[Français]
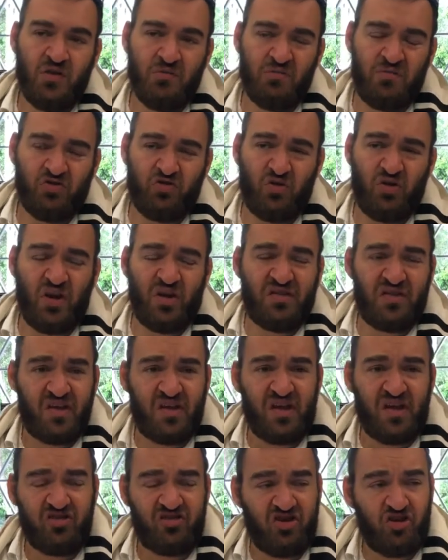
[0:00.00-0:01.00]
Parce qu'il a été
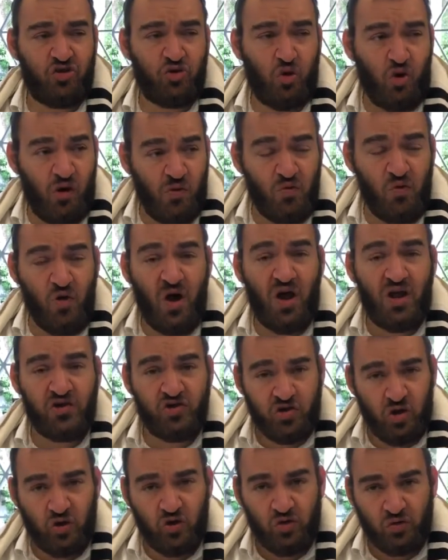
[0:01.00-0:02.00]
caché trois mois
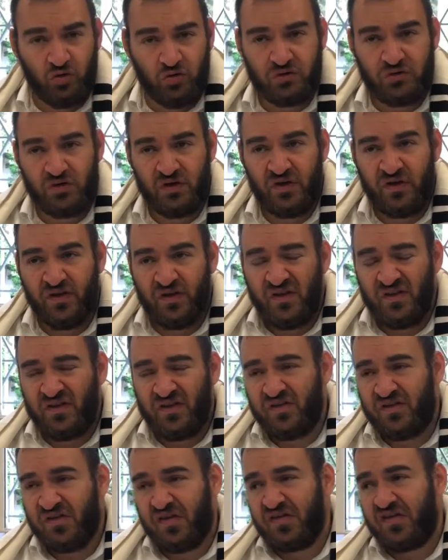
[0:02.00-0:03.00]
dans l'eau.
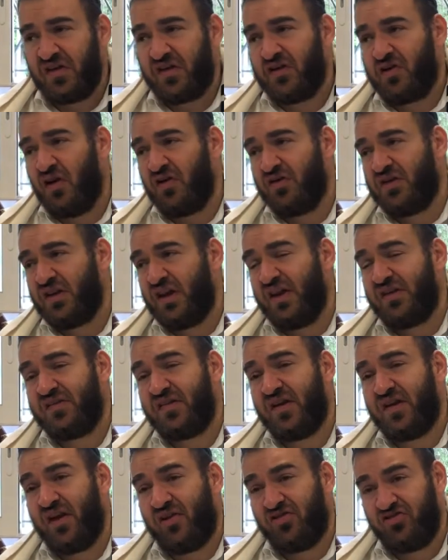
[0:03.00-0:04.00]
C'était quand qu'il a
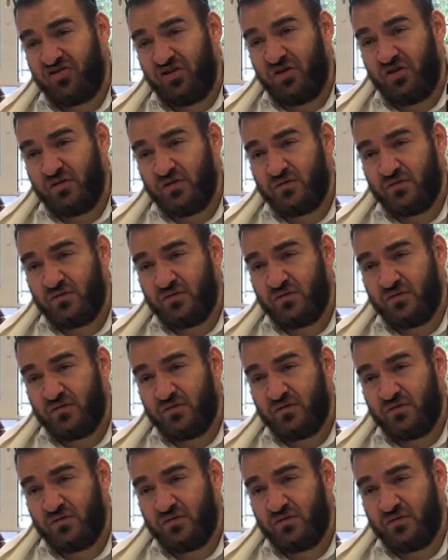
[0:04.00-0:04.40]
été caché